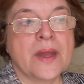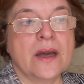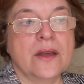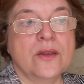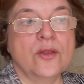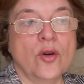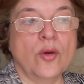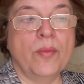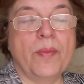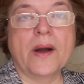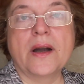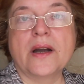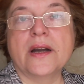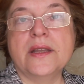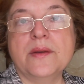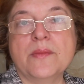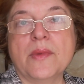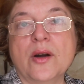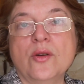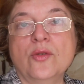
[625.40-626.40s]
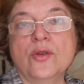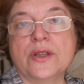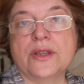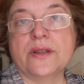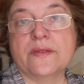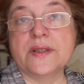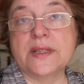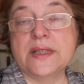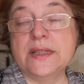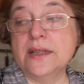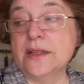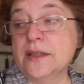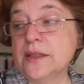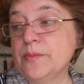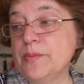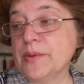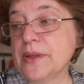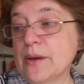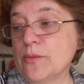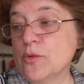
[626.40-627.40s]
Но пока не могу этого
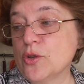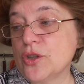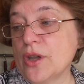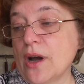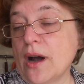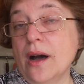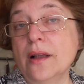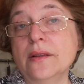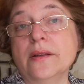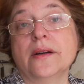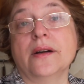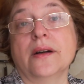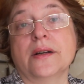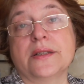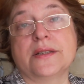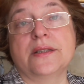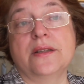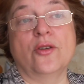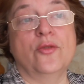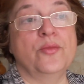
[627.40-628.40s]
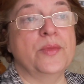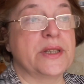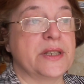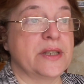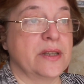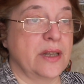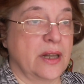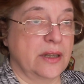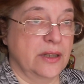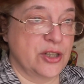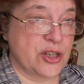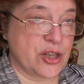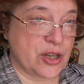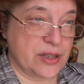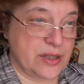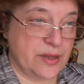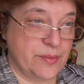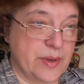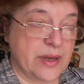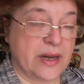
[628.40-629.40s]
сделать, потому что Алла, как из одного места на
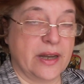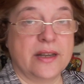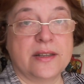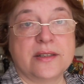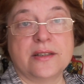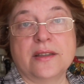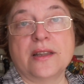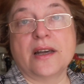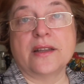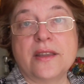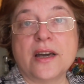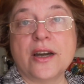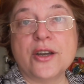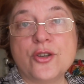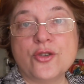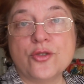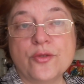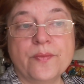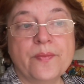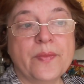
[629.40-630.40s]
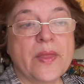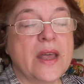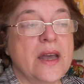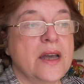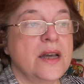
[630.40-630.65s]
лыжах, собирается на дачу.